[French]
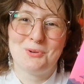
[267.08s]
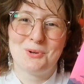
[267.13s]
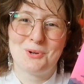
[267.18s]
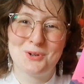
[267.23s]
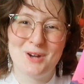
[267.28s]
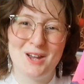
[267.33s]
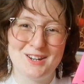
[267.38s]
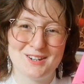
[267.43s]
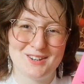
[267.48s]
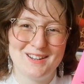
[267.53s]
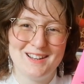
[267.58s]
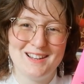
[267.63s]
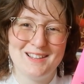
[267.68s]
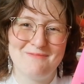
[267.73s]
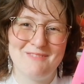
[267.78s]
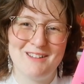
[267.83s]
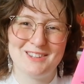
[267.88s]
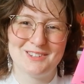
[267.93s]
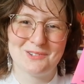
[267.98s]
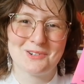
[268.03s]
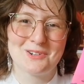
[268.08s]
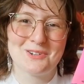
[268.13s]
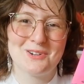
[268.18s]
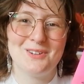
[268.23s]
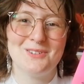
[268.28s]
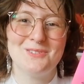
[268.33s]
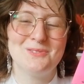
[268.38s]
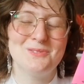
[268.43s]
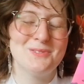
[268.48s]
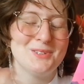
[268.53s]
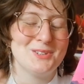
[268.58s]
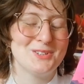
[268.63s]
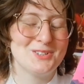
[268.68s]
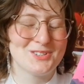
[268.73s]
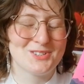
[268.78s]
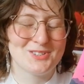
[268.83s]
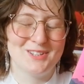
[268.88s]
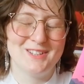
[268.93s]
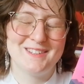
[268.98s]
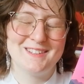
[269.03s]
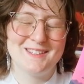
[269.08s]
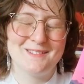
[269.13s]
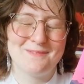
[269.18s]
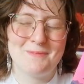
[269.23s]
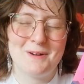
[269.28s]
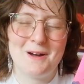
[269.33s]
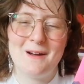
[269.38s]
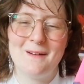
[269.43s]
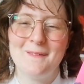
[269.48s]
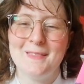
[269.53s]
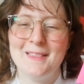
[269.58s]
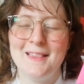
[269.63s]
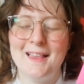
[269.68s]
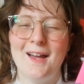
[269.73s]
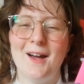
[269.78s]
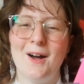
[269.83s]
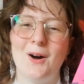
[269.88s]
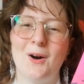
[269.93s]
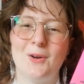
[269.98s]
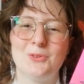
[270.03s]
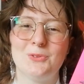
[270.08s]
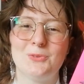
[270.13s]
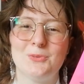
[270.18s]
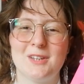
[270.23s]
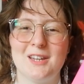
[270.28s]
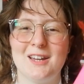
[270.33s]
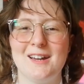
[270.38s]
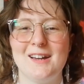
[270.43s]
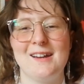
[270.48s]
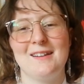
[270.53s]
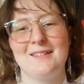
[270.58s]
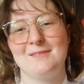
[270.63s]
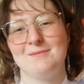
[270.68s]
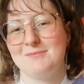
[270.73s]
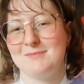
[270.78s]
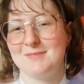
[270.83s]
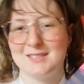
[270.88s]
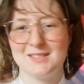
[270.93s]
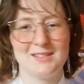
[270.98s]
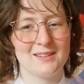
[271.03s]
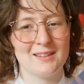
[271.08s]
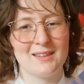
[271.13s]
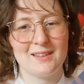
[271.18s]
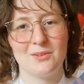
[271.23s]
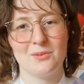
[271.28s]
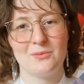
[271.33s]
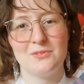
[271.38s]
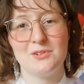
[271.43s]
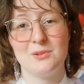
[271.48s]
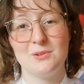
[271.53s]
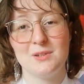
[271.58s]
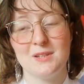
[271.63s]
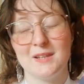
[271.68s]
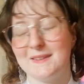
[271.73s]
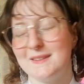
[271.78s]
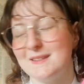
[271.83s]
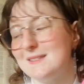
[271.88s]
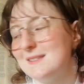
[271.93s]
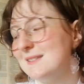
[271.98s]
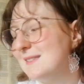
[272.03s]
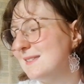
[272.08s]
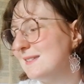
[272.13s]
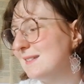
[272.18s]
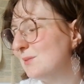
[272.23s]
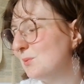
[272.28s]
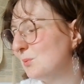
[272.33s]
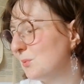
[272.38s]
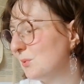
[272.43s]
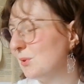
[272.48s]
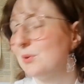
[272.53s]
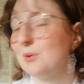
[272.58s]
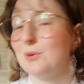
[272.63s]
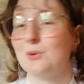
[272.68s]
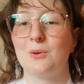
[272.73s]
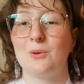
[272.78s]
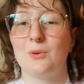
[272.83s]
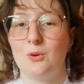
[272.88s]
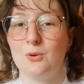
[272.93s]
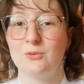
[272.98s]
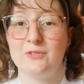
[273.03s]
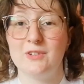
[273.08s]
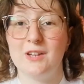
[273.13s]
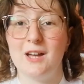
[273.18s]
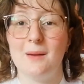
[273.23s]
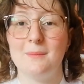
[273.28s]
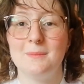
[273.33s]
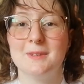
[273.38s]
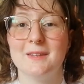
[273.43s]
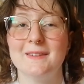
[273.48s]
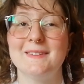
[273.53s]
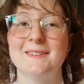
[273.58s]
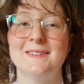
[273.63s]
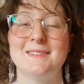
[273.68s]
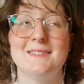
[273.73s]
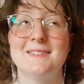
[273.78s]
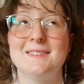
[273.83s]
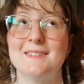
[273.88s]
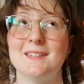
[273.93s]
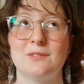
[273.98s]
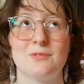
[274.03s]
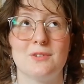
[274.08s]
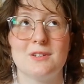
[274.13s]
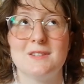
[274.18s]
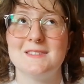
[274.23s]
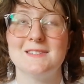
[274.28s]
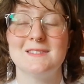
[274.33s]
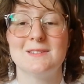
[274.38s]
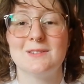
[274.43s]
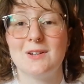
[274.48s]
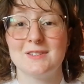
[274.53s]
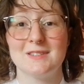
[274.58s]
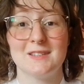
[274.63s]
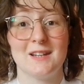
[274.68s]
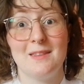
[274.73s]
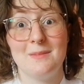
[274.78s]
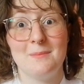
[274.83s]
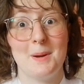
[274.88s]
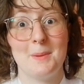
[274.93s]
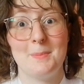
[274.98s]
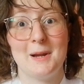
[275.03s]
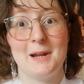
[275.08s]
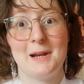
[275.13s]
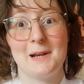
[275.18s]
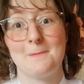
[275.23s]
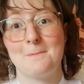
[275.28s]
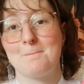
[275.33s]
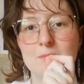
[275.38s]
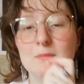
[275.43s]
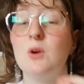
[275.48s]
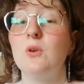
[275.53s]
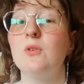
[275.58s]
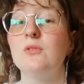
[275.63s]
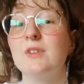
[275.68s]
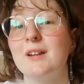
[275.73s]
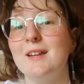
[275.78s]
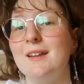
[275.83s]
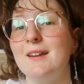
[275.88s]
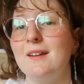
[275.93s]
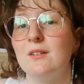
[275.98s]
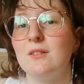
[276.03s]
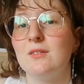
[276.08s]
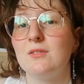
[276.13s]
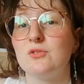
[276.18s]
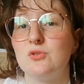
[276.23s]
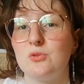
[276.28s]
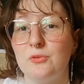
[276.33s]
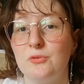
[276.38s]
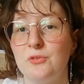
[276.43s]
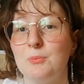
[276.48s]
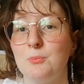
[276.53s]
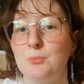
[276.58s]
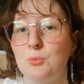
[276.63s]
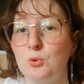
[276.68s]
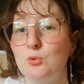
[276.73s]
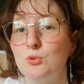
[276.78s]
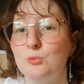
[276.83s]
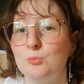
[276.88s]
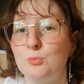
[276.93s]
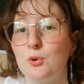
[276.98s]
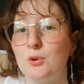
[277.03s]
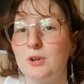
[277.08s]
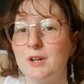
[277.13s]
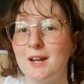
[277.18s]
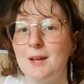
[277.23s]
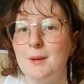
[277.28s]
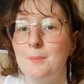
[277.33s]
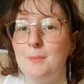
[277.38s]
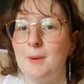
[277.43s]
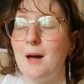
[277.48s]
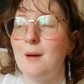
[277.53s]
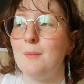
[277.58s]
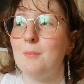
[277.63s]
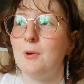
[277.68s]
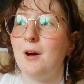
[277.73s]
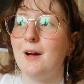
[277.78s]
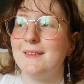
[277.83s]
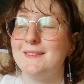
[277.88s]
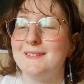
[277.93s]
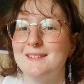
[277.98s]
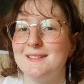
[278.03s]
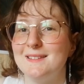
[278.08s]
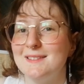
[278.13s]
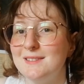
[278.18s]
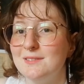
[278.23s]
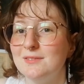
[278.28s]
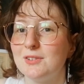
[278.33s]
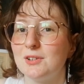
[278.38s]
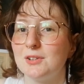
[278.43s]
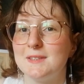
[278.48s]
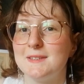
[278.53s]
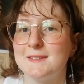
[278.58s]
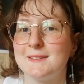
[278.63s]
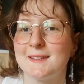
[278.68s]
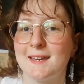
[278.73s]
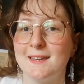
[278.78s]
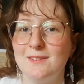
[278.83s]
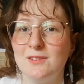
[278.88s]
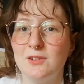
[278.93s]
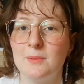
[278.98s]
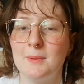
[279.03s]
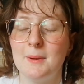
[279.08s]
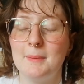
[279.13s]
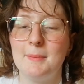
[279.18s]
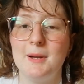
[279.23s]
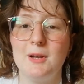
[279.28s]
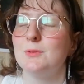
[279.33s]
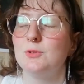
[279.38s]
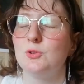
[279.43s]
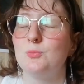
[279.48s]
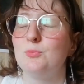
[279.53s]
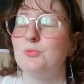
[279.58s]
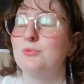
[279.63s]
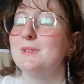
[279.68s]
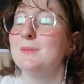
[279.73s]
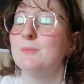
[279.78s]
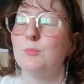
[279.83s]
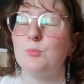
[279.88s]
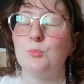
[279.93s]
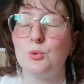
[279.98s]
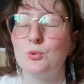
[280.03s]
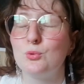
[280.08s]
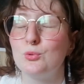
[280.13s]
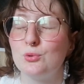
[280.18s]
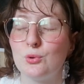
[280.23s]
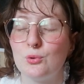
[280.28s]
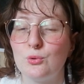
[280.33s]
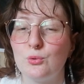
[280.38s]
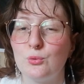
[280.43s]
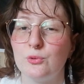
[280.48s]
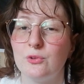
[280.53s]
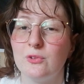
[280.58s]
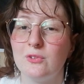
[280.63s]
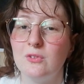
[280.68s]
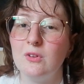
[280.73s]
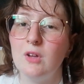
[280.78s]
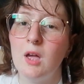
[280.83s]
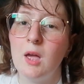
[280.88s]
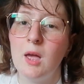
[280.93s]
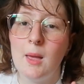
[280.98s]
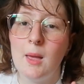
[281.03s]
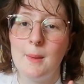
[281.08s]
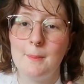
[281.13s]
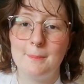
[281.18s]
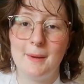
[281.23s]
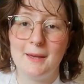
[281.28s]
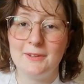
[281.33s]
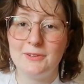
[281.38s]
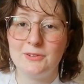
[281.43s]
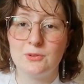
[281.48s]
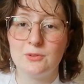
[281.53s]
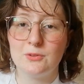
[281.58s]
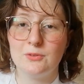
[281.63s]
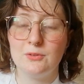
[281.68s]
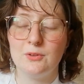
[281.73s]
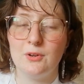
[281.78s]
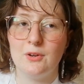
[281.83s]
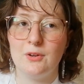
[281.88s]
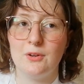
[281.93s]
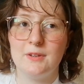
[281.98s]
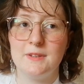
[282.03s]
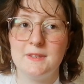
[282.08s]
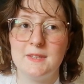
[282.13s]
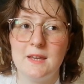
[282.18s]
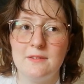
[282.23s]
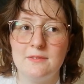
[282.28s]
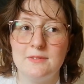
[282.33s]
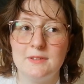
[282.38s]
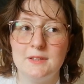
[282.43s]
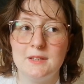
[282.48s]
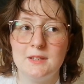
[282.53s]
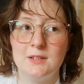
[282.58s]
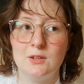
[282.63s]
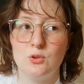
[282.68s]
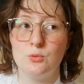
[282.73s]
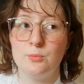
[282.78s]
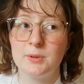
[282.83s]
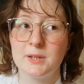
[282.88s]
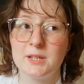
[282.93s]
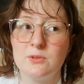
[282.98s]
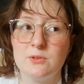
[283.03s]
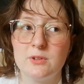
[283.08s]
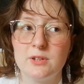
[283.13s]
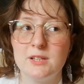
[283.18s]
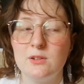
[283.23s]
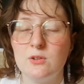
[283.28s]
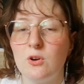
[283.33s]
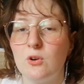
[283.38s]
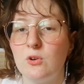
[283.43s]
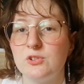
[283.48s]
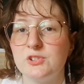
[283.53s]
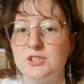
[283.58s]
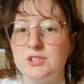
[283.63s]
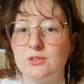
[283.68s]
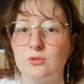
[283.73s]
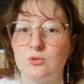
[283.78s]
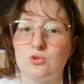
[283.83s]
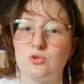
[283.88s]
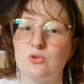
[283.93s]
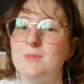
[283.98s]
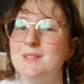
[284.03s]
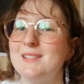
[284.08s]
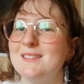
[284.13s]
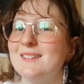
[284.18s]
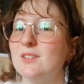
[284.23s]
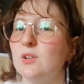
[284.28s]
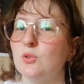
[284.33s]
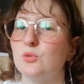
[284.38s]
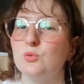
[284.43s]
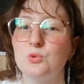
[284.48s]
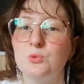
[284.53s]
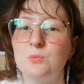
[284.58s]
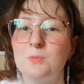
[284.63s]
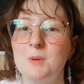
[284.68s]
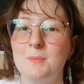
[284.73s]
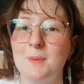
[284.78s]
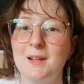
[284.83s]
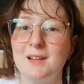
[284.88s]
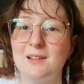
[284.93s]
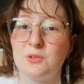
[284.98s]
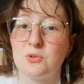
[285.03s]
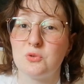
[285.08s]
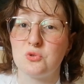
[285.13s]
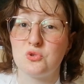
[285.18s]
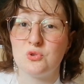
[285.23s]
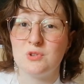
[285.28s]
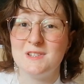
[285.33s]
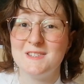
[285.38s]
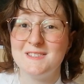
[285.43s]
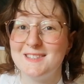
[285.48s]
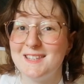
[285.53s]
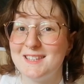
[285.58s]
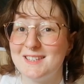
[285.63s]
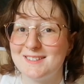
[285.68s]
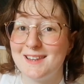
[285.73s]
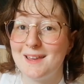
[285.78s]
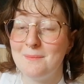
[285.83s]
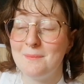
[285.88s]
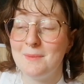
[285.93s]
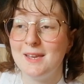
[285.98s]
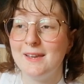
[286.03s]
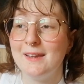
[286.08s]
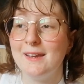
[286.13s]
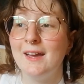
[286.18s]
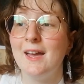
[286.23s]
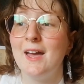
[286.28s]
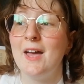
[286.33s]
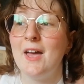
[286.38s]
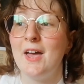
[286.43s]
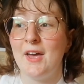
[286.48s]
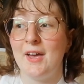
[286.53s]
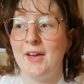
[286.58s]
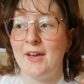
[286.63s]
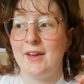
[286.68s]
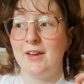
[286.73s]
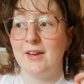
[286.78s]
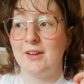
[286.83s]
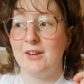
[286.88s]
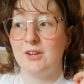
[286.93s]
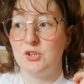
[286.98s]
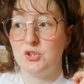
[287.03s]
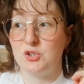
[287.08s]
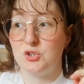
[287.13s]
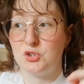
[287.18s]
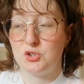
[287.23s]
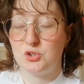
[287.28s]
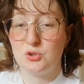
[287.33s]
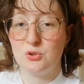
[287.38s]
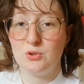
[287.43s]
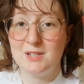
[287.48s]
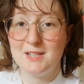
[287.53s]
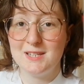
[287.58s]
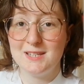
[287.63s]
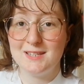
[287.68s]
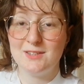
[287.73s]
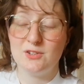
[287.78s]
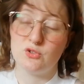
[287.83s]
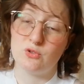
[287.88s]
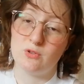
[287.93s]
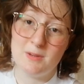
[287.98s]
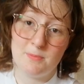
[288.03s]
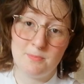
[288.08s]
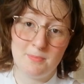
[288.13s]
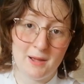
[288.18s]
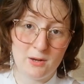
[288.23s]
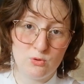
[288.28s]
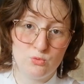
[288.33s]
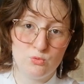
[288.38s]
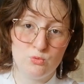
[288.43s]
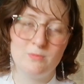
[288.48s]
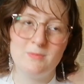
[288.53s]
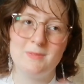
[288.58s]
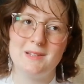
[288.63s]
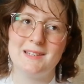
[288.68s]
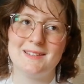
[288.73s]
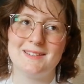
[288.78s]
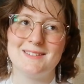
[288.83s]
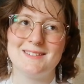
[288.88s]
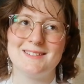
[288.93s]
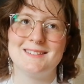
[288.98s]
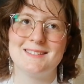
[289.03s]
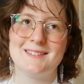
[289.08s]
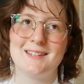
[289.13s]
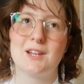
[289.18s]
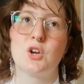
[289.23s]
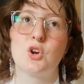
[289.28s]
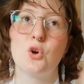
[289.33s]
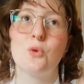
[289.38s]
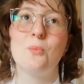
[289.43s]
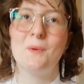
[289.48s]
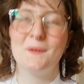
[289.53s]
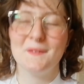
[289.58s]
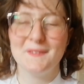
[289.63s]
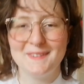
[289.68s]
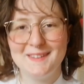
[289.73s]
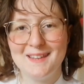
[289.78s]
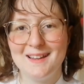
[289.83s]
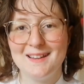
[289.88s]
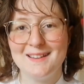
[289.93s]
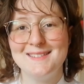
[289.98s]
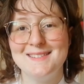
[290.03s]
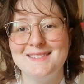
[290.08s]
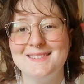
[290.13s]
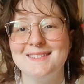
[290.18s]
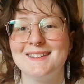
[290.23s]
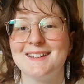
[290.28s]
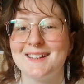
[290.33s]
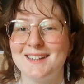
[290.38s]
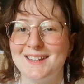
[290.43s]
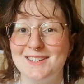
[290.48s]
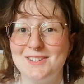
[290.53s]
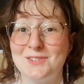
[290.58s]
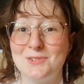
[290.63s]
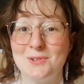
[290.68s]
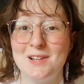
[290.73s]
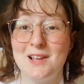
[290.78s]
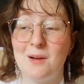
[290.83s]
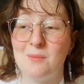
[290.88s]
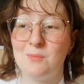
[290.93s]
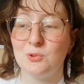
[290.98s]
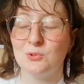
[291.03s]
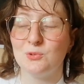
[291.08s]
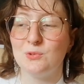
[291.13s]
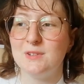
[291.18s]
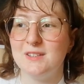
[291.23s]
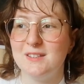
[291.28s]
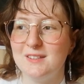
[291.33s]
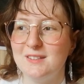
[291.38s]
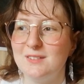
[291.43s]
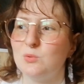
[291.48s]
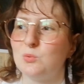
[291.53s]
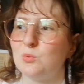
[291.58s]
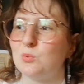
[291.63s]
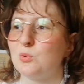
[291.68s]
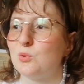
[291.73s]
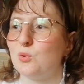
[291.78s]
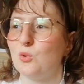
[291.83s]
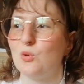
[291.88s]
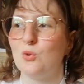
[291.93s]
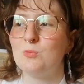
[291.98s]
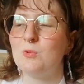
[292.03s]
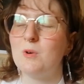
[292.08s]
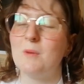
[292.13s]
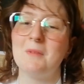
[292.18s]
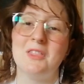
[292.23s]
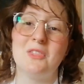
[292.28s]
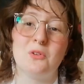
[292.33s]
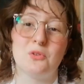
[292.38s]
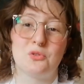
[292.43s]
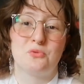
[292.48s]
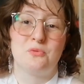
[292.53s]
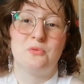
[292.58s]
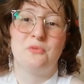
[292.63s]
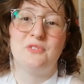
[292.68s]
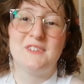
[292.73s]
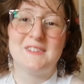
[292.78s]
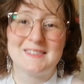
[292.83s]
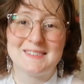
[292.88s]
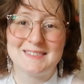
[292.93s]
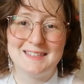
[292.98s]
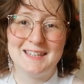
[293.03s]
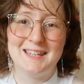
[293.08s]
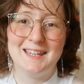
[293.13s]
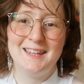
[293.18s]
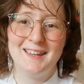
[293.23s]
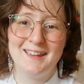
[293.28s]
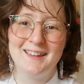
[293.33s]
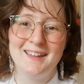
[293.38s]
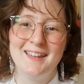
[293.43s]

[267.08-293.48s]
pourquoi je ne l'ai pas encore lu Je ne sais pas. En tout cas, j'ai très envie de le lire cet été, donc euh, on verra bien si cette fois-ci il sortira de ma palle. Mais en vrai, je fais beaucoup de progrès par rapport à ces livres qui traînent dans ma palle depuis beaucoup trop longtemps parce que euh, il y avait le priori de l'oranger que je mettais dans toutes mes pales et que je lisais jamais je l'ai, je l'ai pas lu, mais j'ai commencé à le lire et je l'ai abandonné, donc au moins maintenant je suis fixée,